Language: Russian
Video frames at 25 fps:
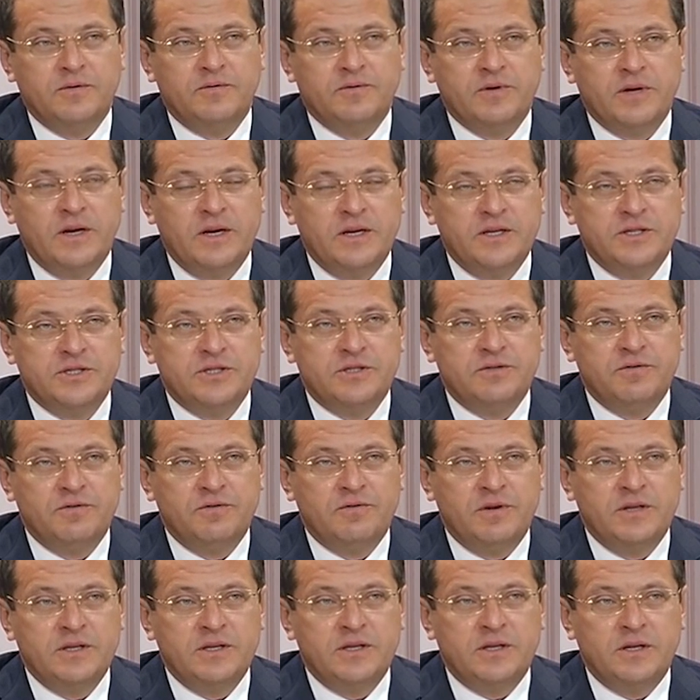в
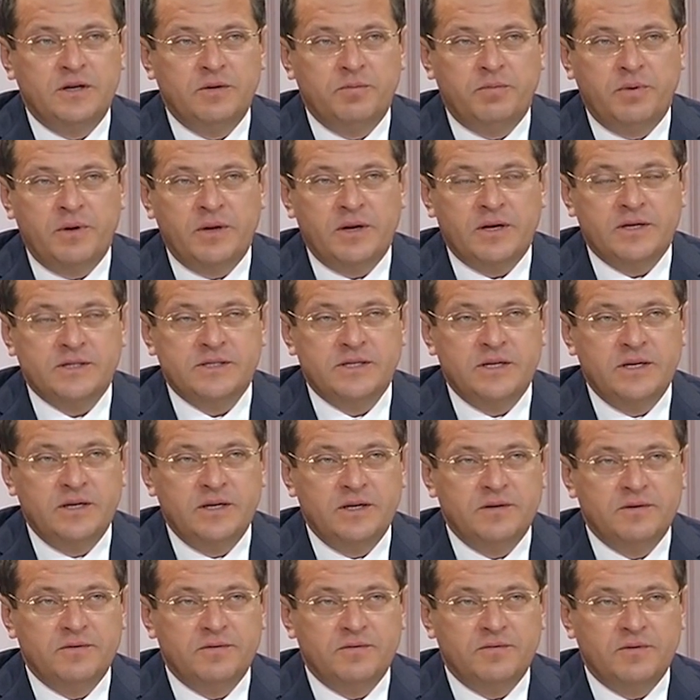количестве водителей
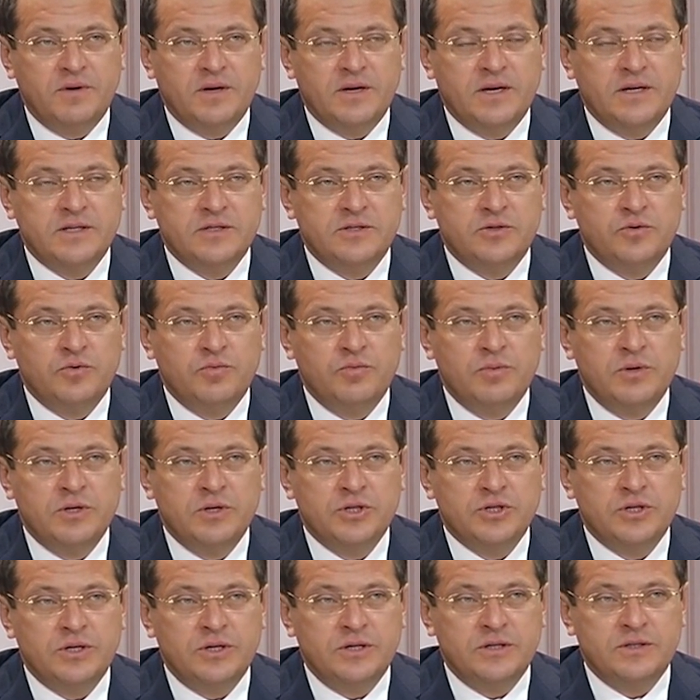приросли, вакансии
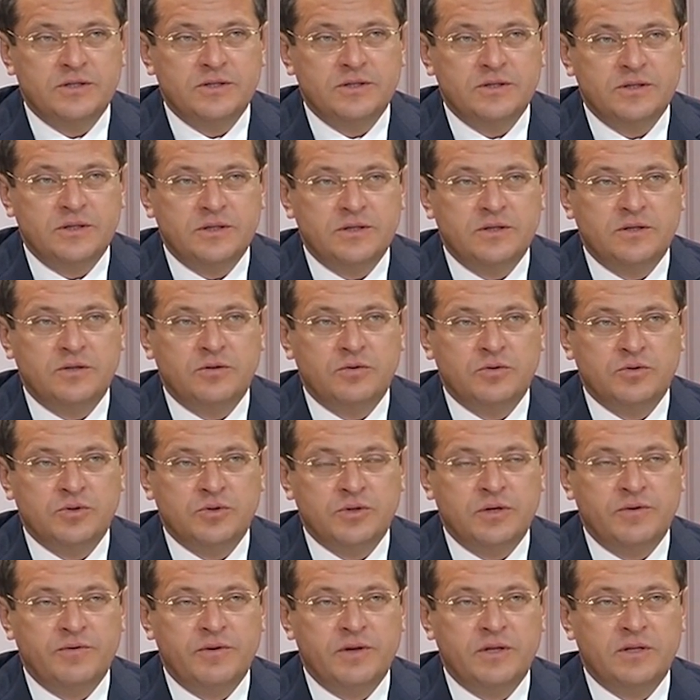уменьшились, это
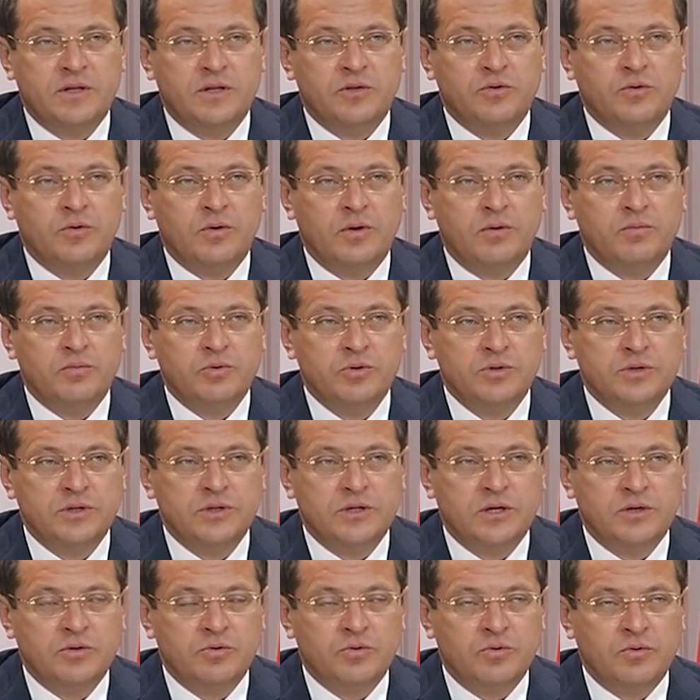тоже говорит о той
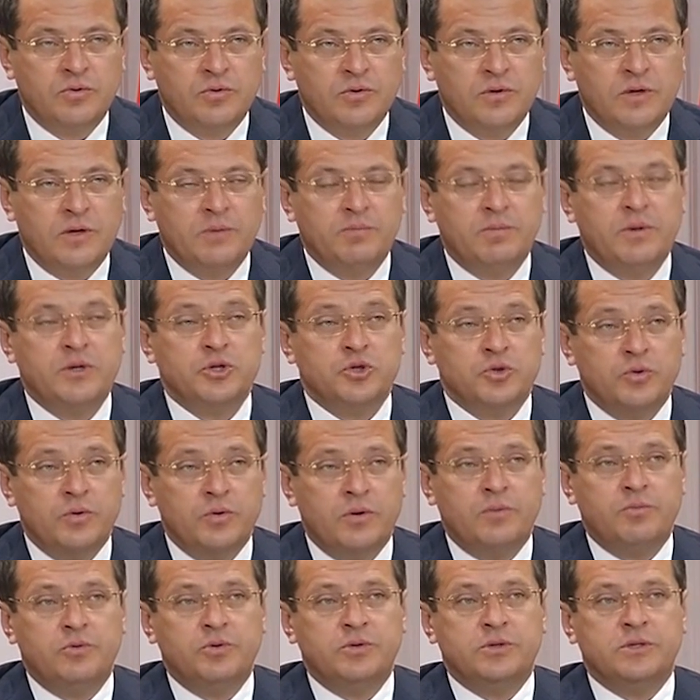работе, которую, о
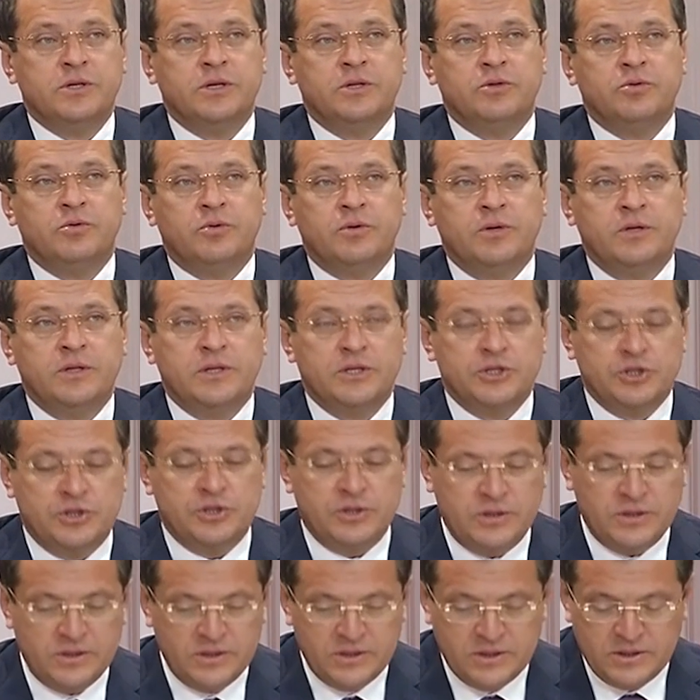большой работе, которую
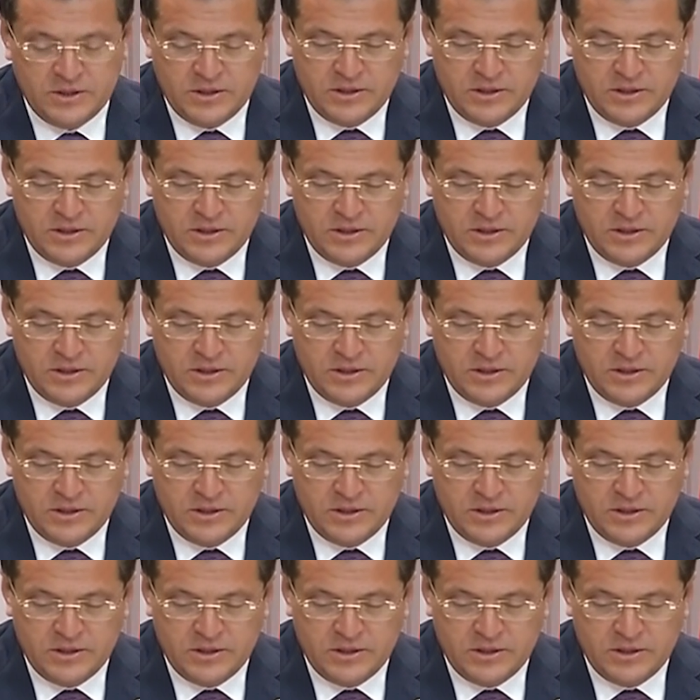наши